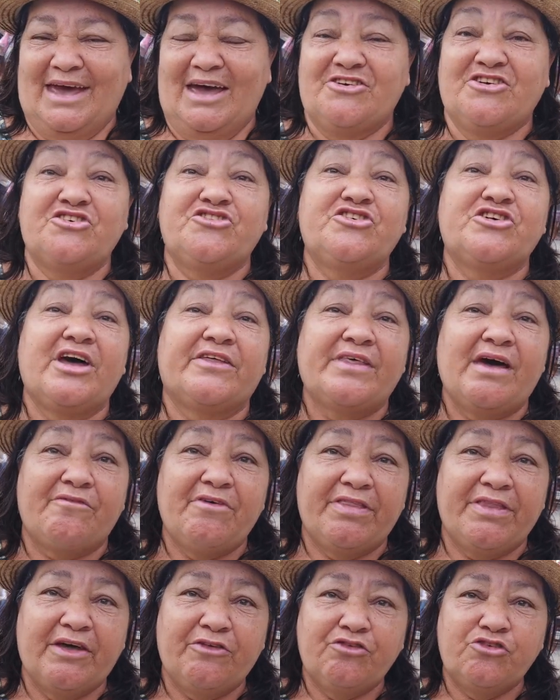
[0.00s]
que a gente já
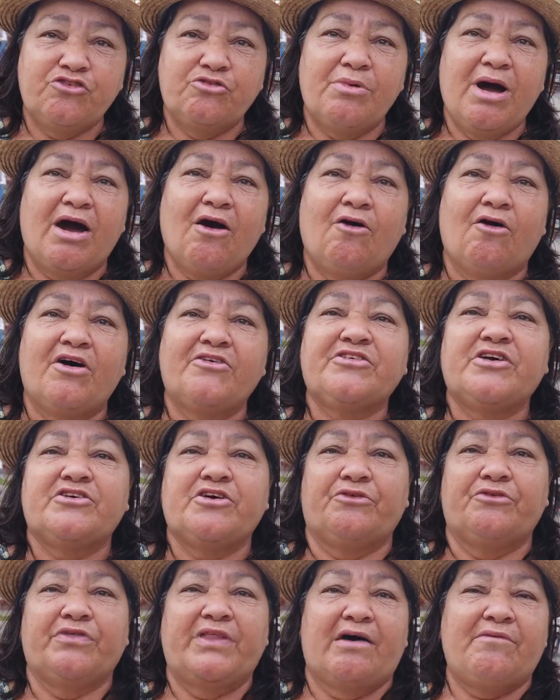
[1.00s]
estava dentro de uma roça,
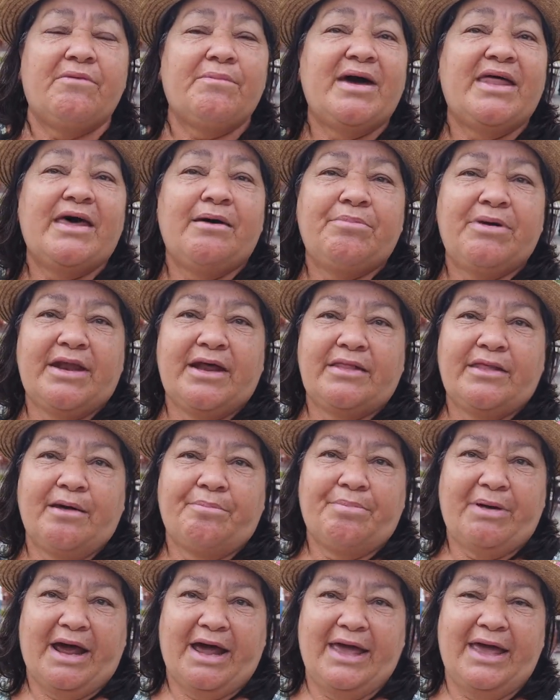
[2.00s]
já não estava mais na beira
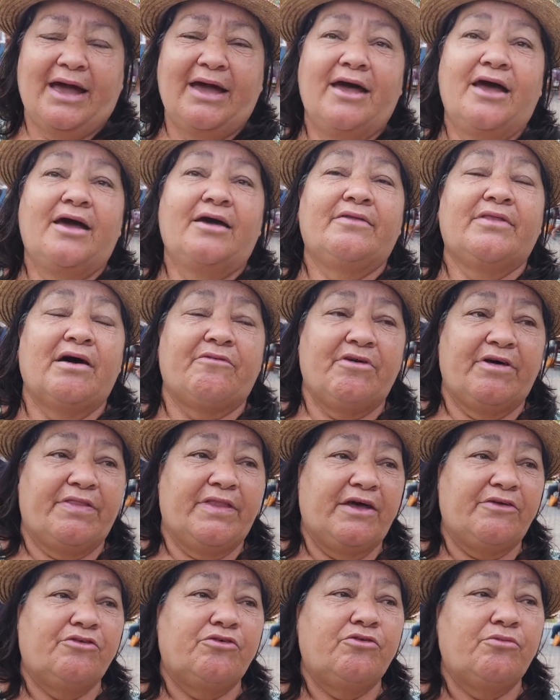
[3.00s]
da praia, estava
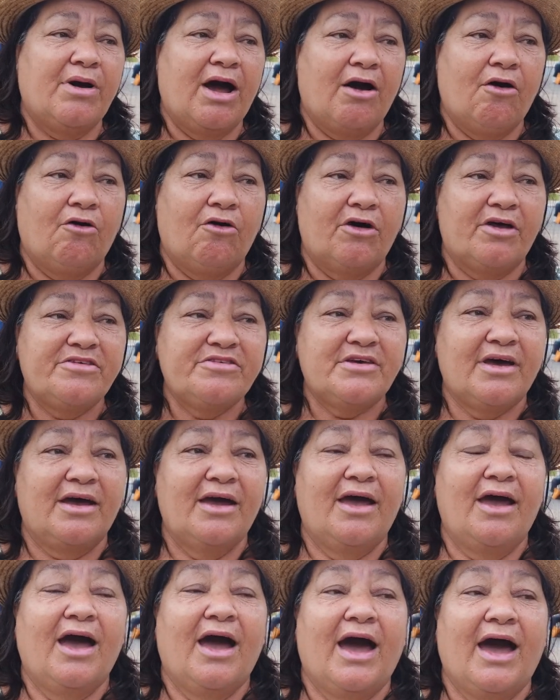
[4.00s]
dentro de uma roça.
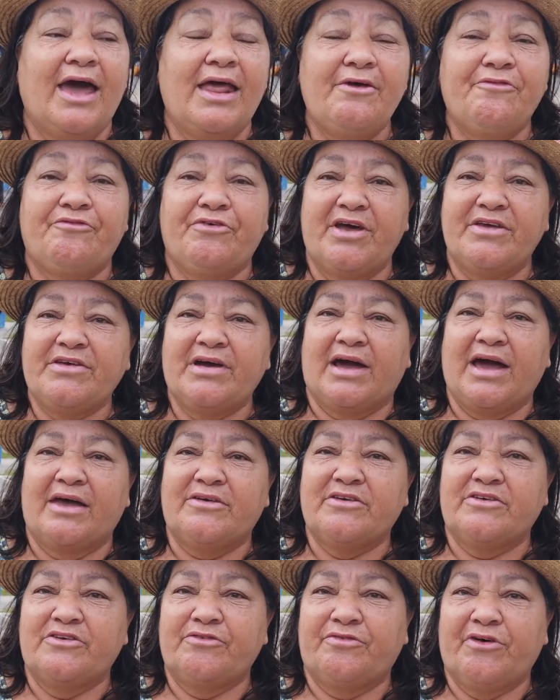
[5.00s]
Aí ele fez a
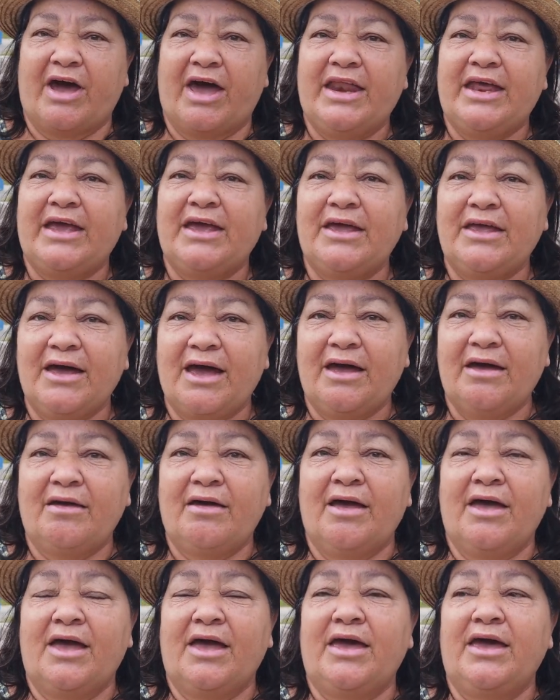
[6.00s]
casa de farinha
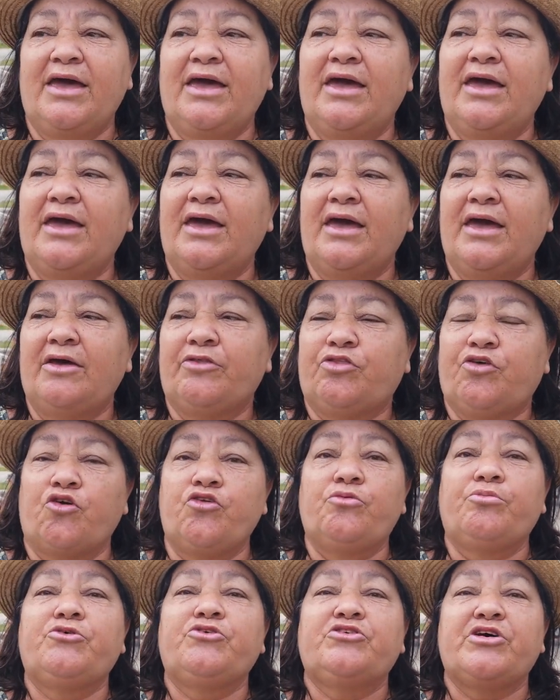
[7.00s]
e
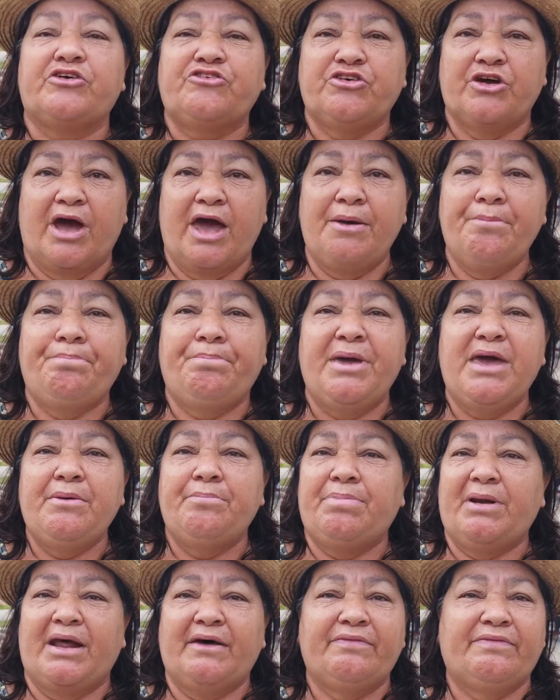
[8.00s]
todo mundo já tinha
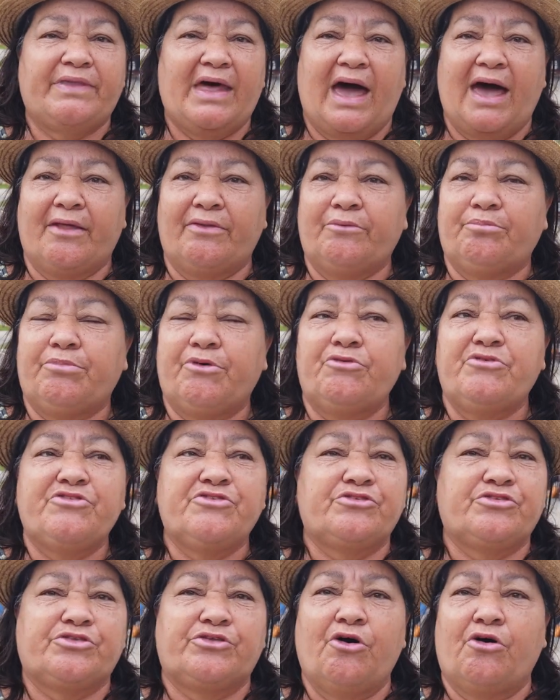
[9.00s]
empim plantado,
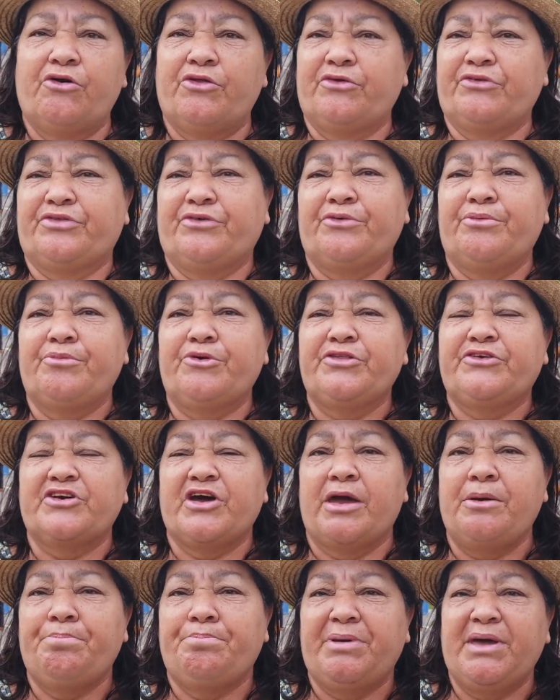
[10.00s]
búzios todo, todo mundo
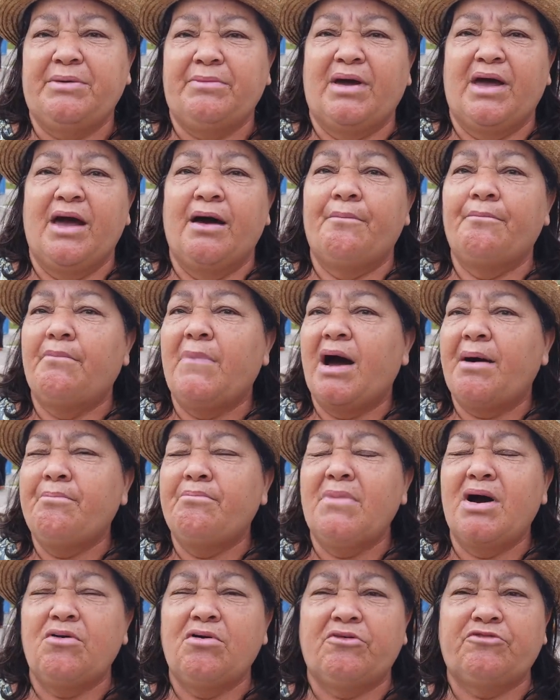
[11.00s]
tinha empim,
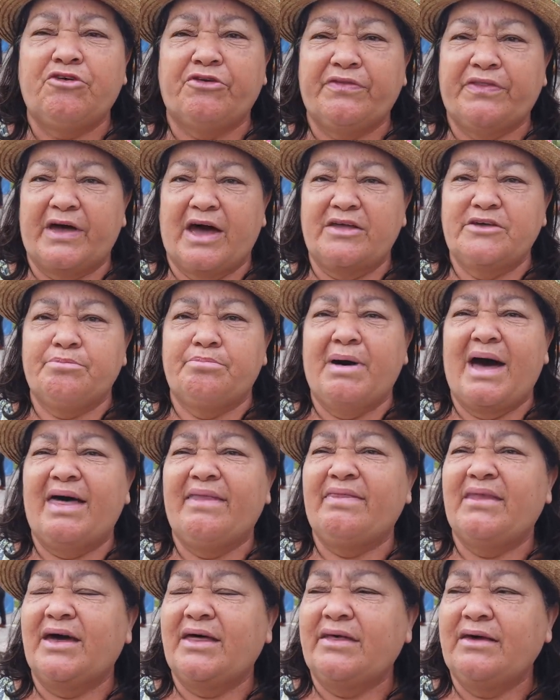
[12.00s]
mamão à vontade,
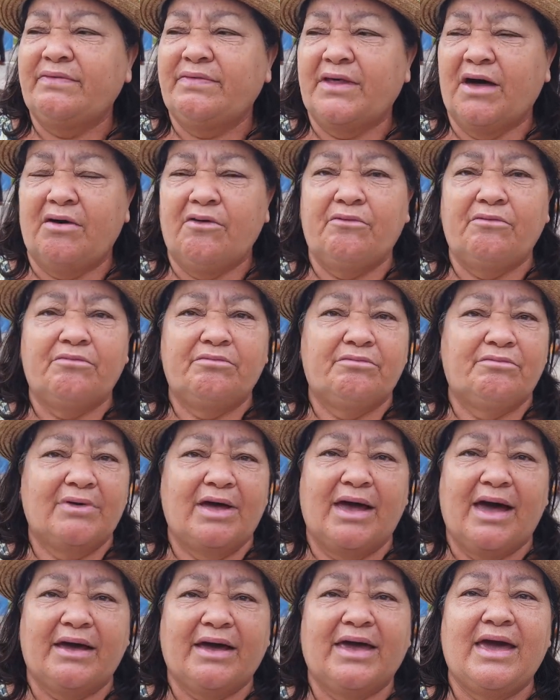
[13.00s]
banana então,
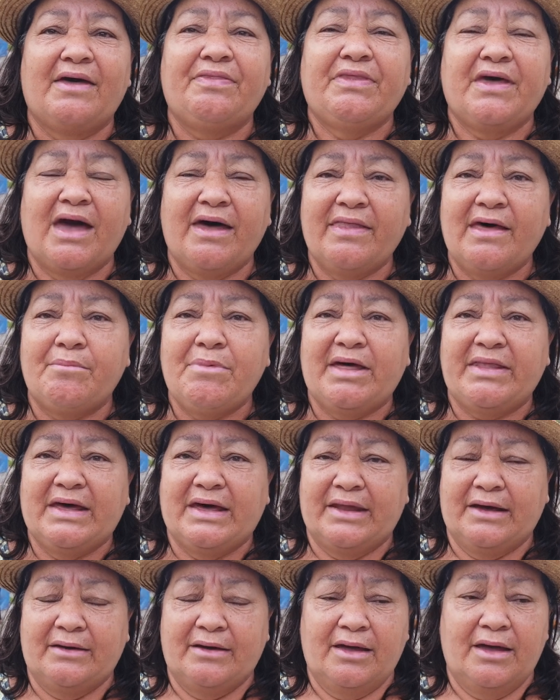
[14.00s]
é aqui é a terra da
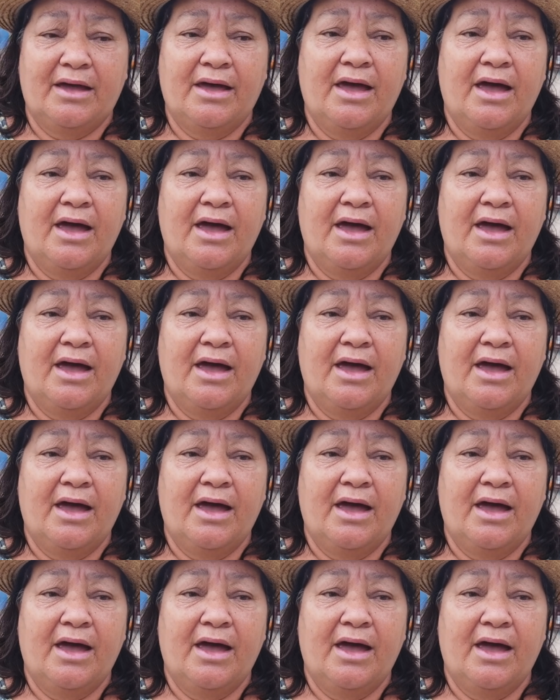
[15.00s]
banana.